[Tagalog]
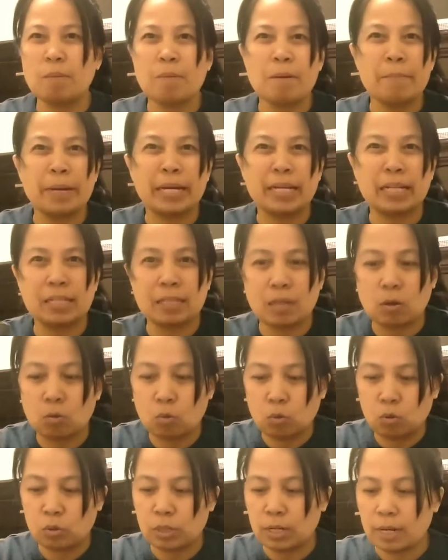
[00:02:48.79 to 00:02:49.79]
mamainit ang
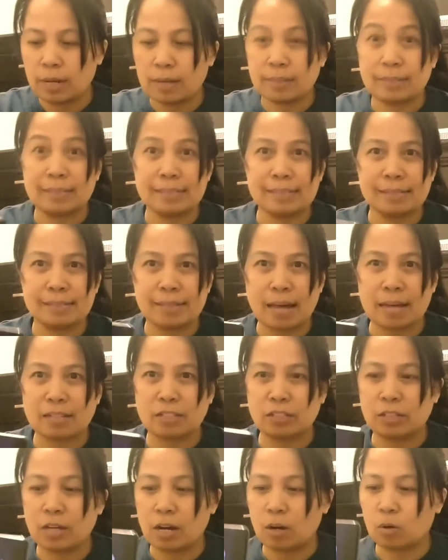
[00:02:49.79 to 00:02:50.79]
ulo nila,
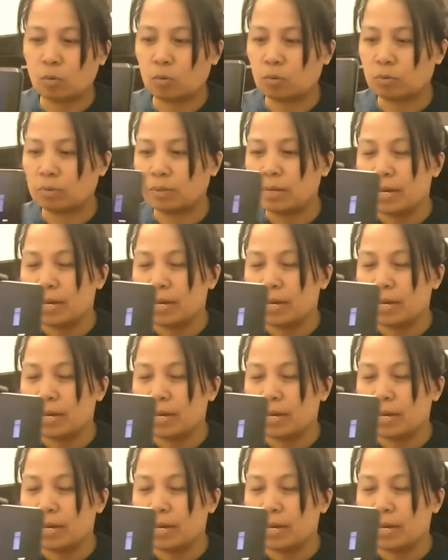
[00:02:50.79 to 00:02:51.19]
distansya ako.